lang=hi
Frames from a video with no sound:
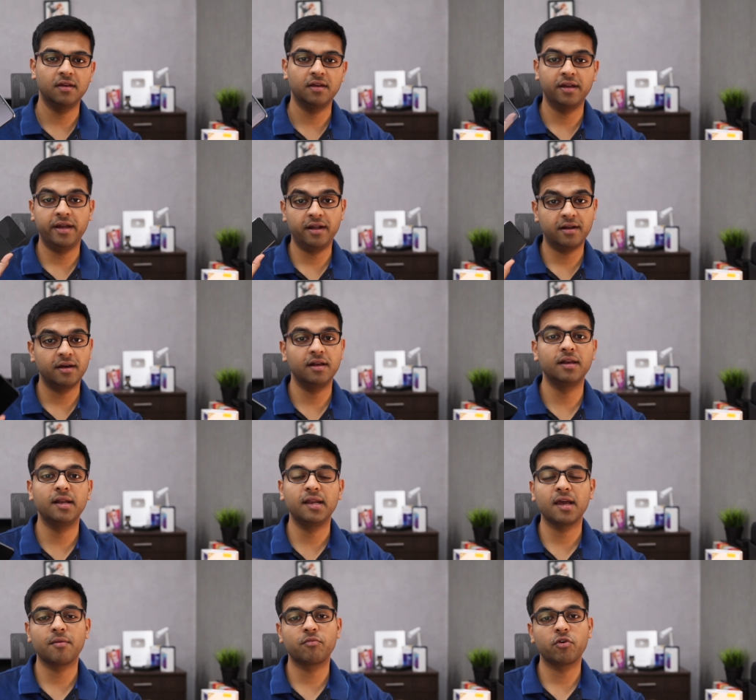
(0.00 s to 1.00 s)

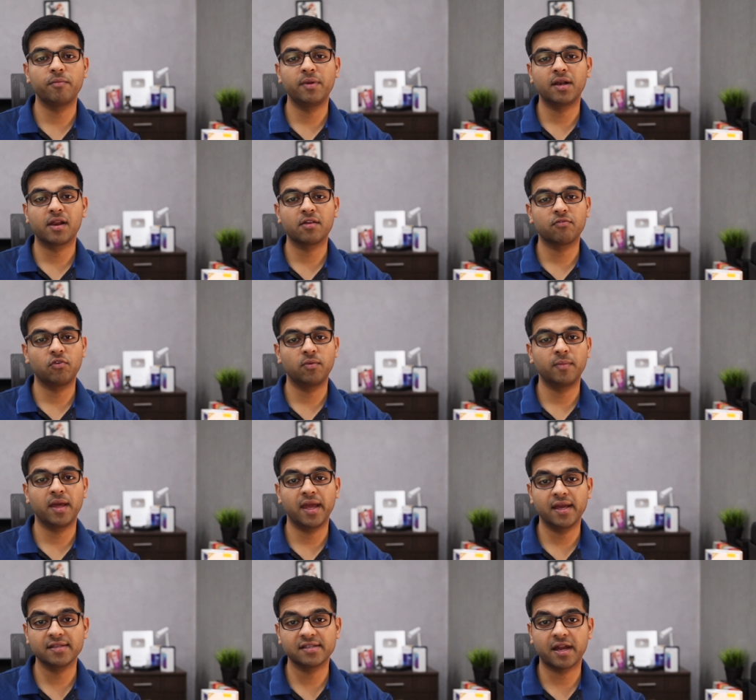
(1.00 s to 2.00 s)
इंटरनली आपको मिल रहा है इस फ़ोन में
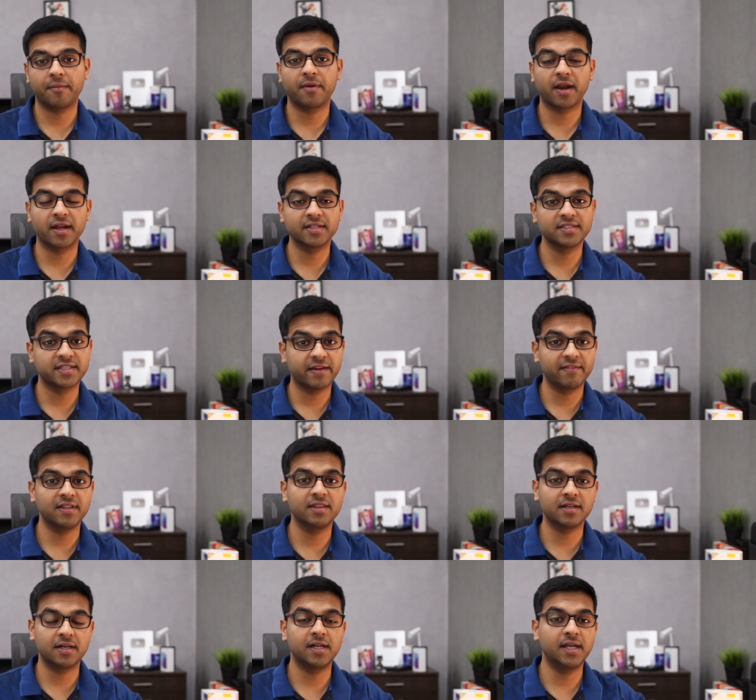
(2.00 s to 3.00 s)
एक
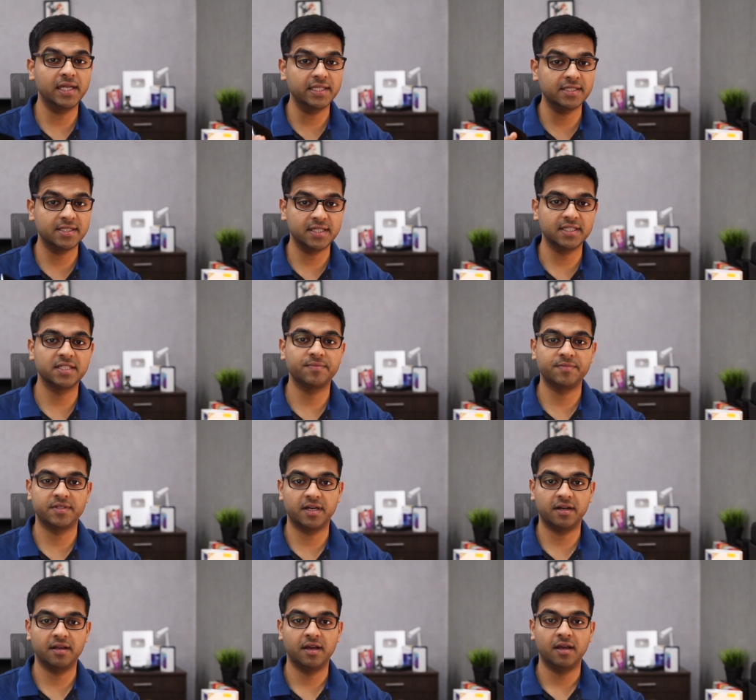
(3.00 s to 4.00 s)
स्नैपड्रैगन जी
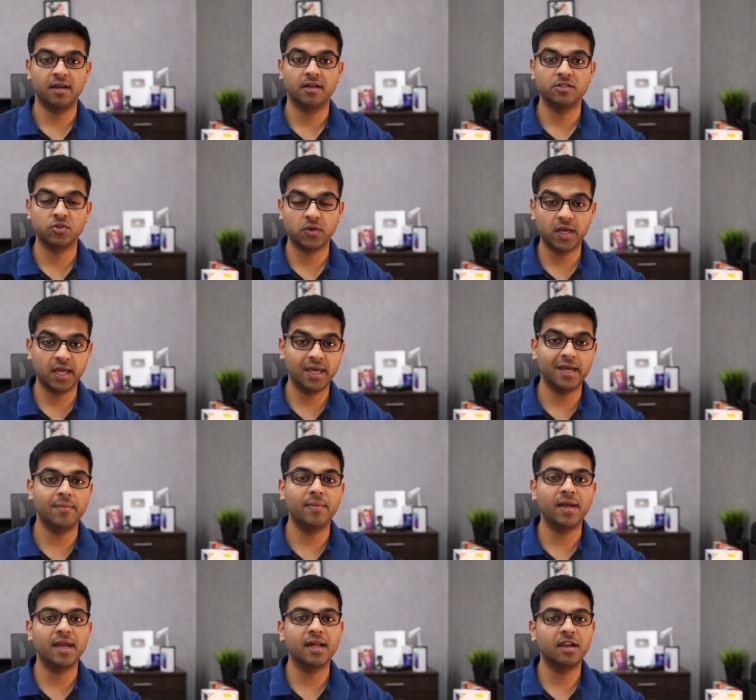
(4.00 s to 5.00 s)
चिपसेट जो कि
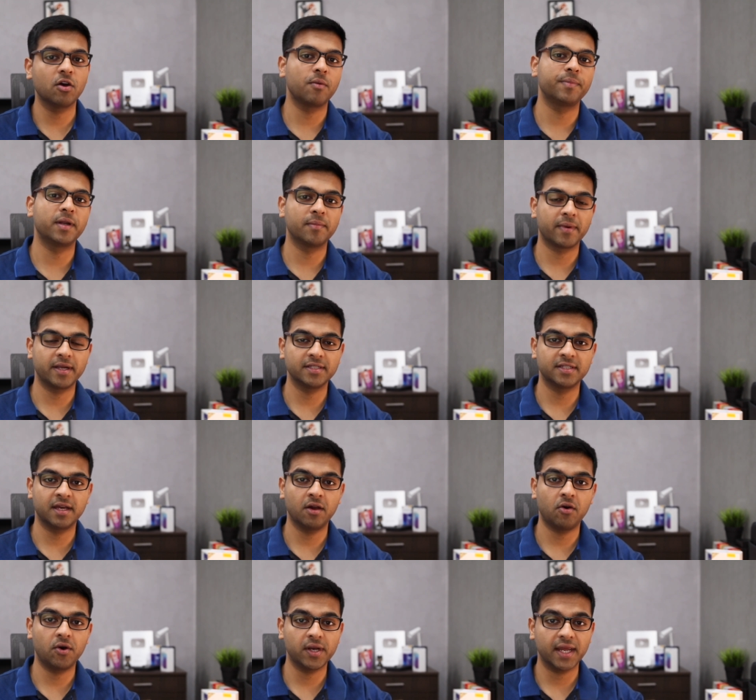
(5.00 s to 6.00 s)
गेमिंग के लिए ऑप्टिमाइज है
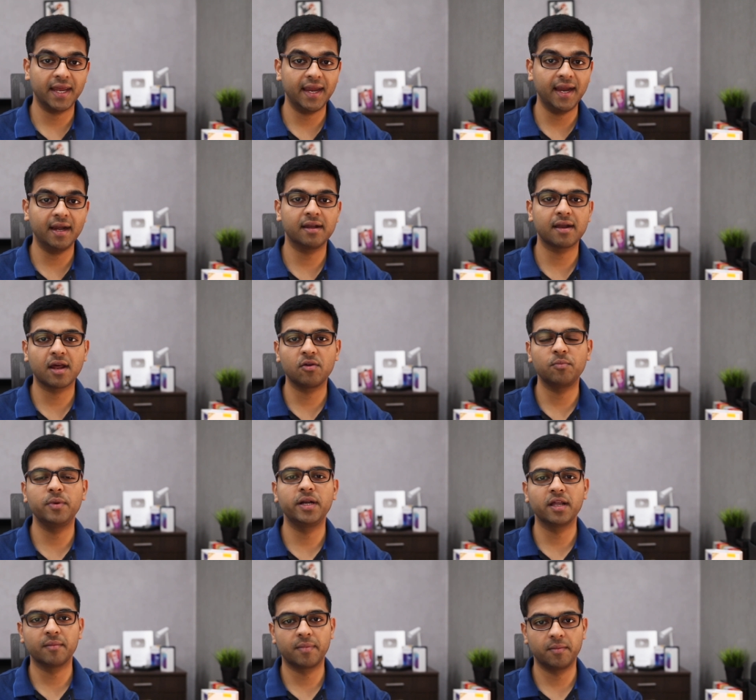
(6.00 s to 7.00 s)
और एट
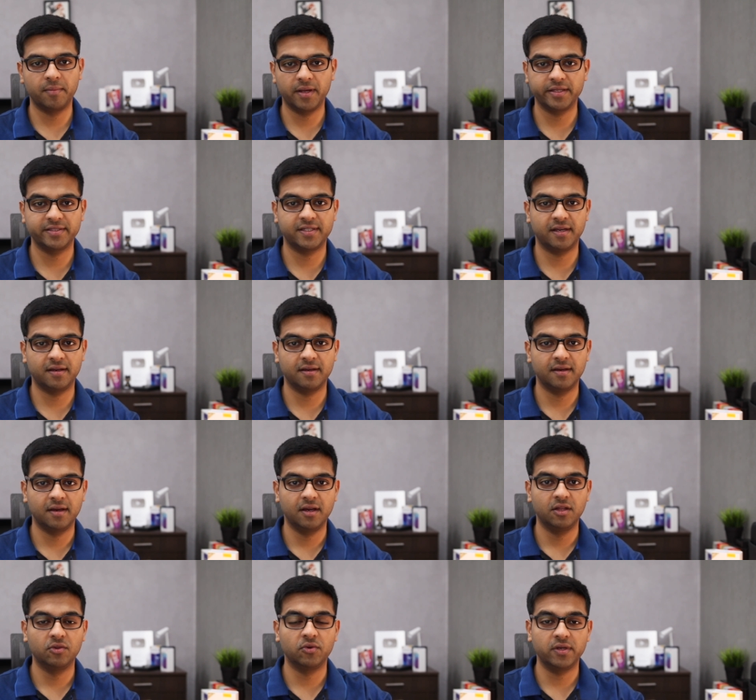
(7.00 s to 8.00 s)
नैनोमीटर पे बेस्ड है
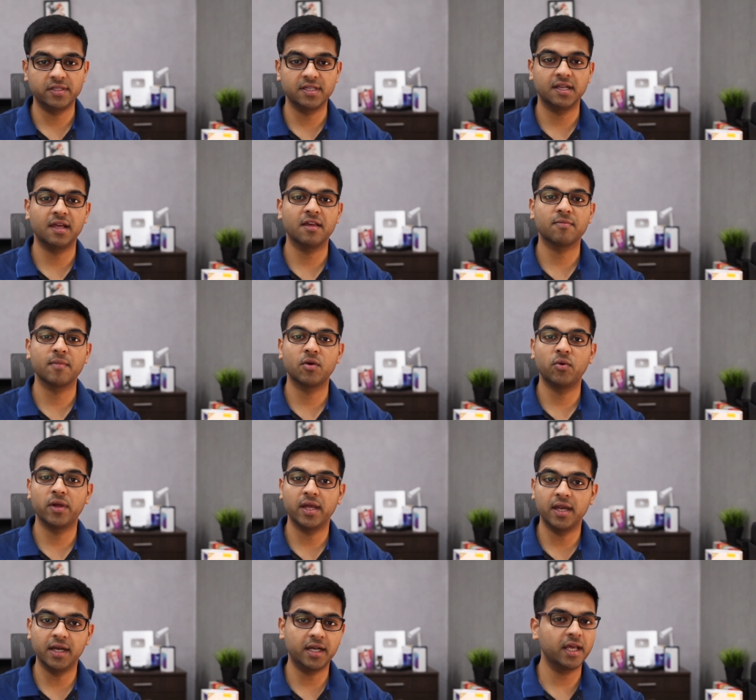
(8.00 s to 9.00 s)
तो इसीलिए इसमें कोई
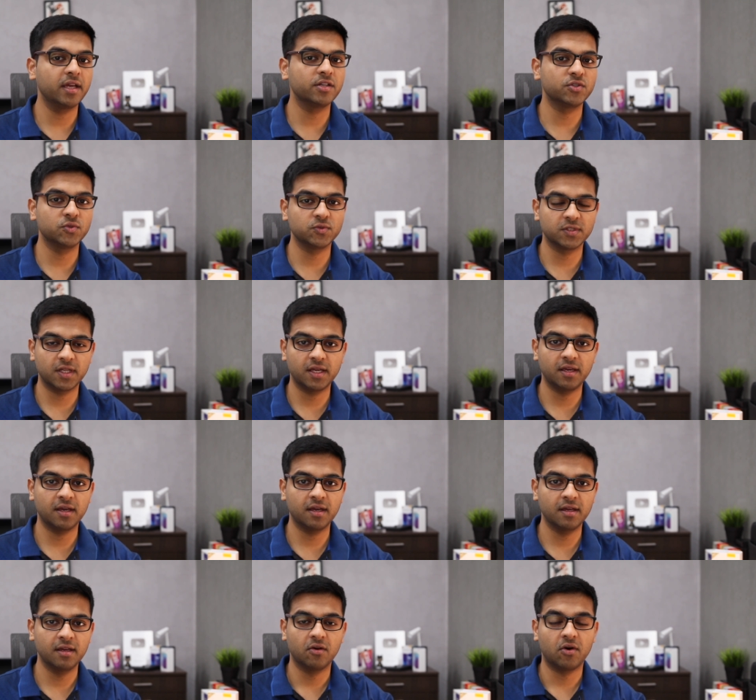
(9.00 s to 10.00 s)
हीटिंग इश्यूज़ नहीं है
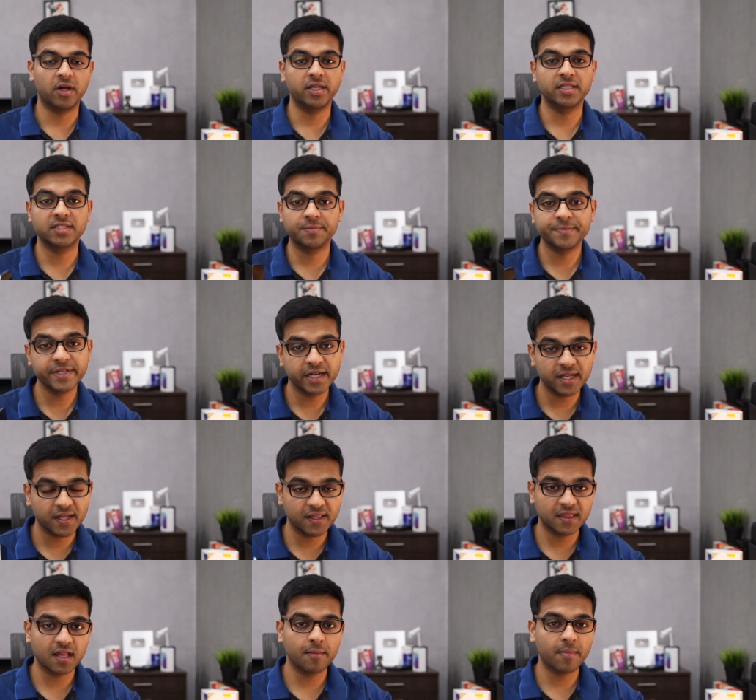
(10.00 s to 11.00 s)
और ये चिपसेट
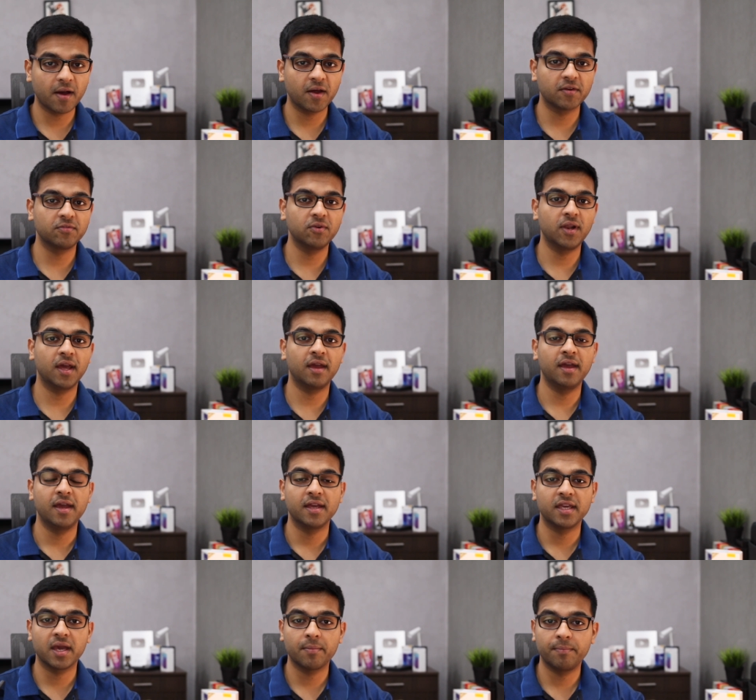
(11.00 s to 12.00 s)
इतना पावरफुल है
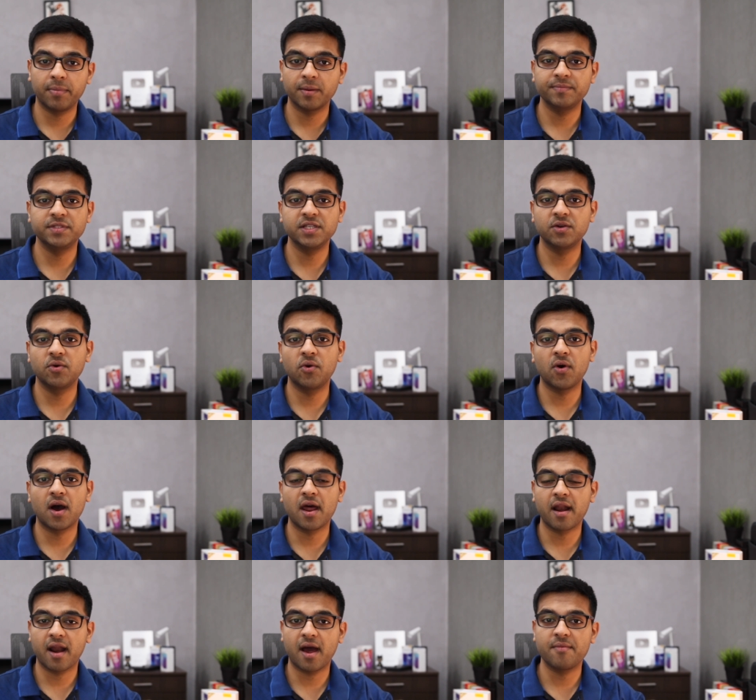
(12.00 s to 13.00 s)
कि आप पबजी को
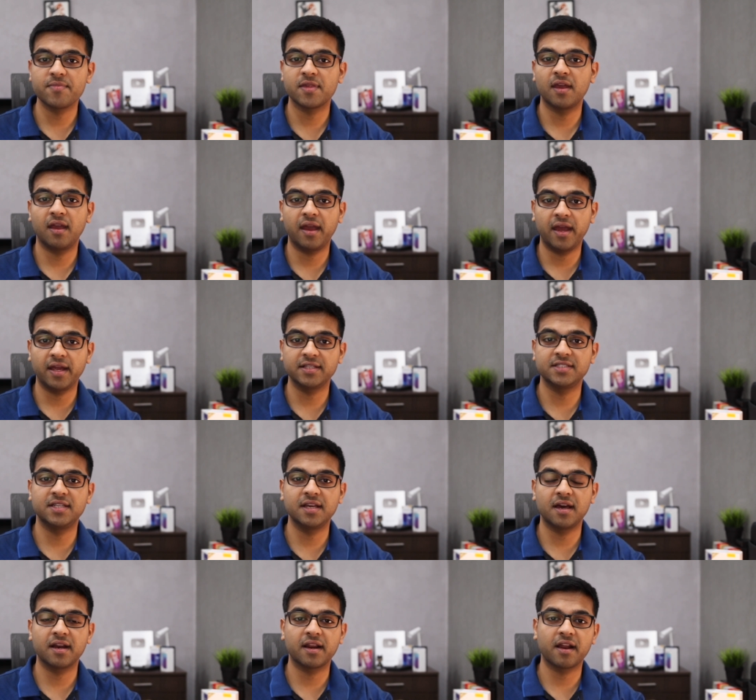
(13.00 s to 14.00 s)
आराम से एच
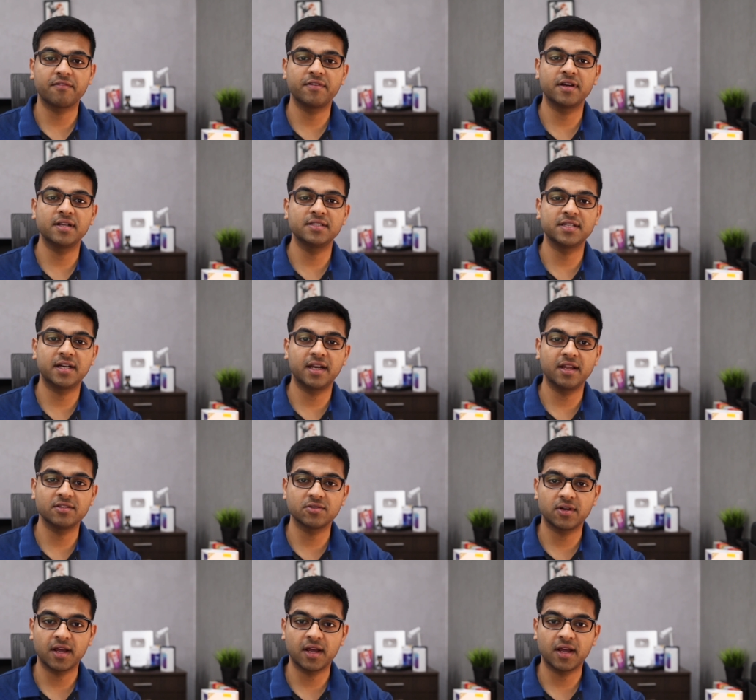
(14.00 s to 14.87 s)
ग्राफिकल सेटिंग्स और